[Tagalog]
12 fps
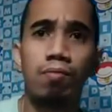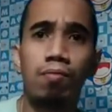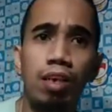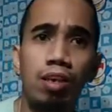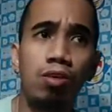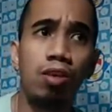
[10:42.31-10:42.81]

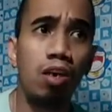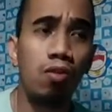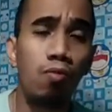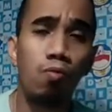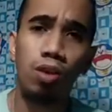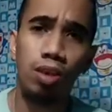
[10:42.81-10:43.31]
medyo
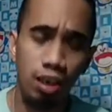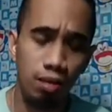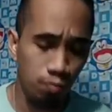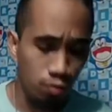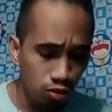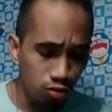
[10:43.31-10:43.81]
dalawang buwan na
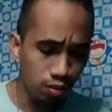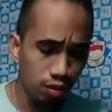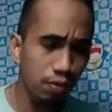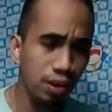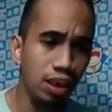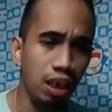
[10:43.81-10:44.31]
rin po
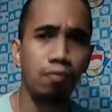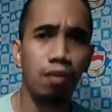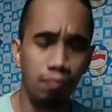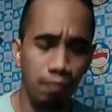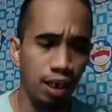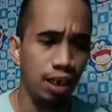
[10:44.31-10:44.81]
lumipas
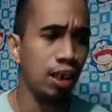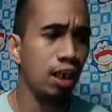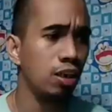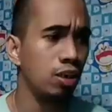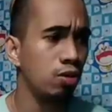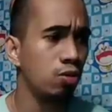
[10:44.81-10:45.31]
nakapagpahinga na
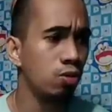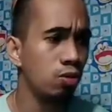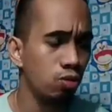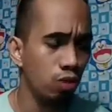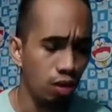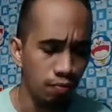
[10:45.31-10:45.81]
rin
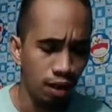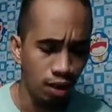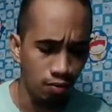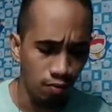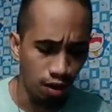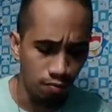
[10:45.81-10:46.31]
siguro tong
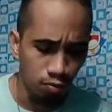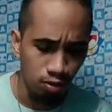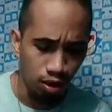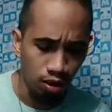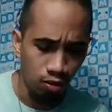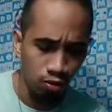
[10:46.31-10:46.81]
kabayo baka po
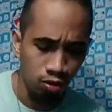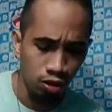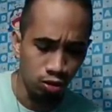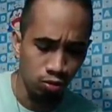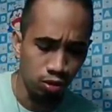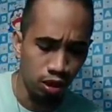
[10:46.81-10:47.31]

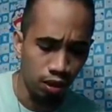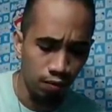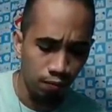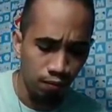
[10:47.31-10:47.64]
nakakondisyon na